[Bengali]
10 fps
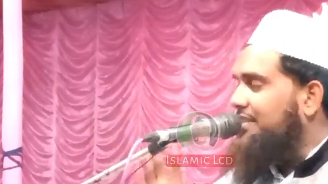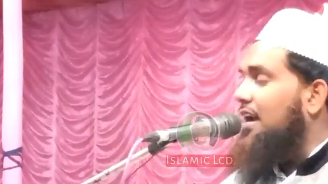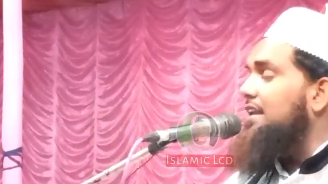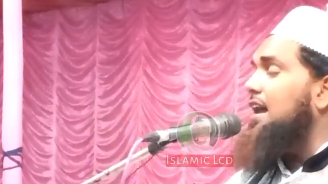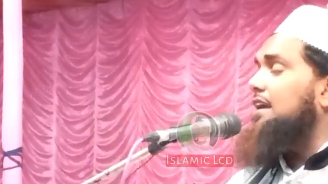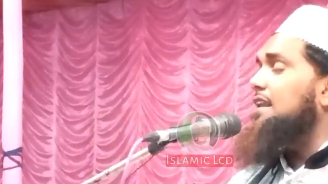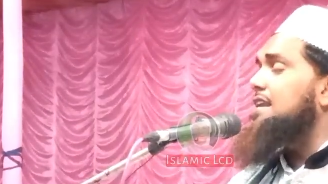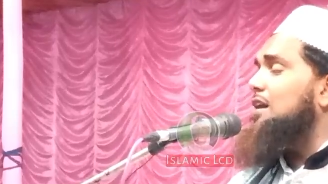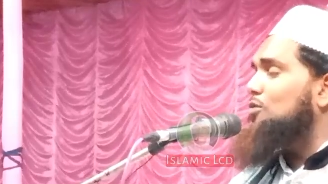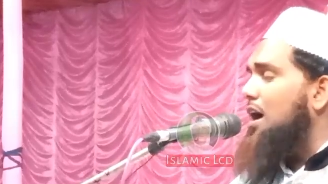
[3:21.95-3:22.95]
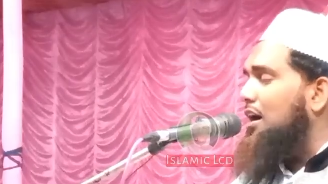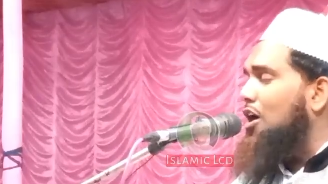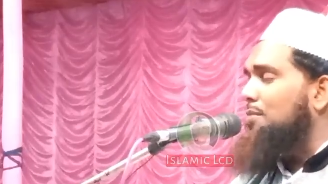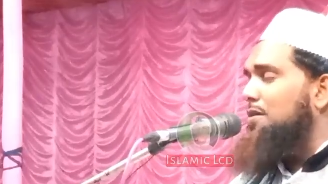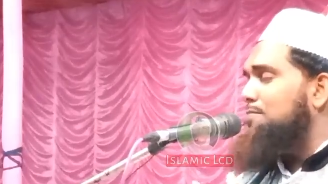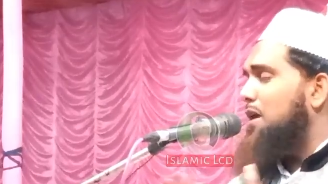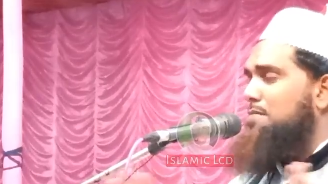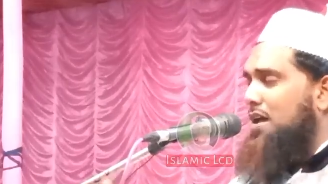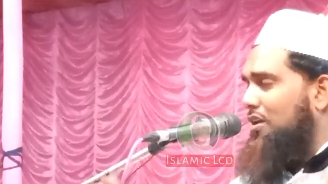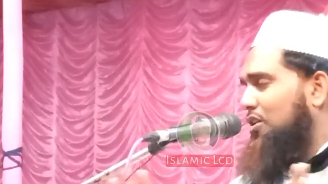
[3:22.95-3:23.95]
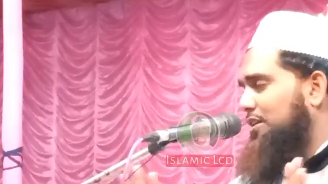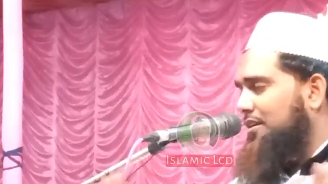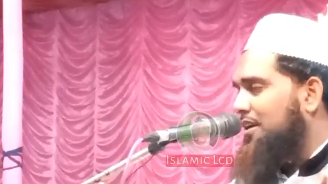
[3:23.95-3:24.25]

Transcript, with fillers: দাড়ি রাখলেন না গুণাগার হবেন বেইমান নয়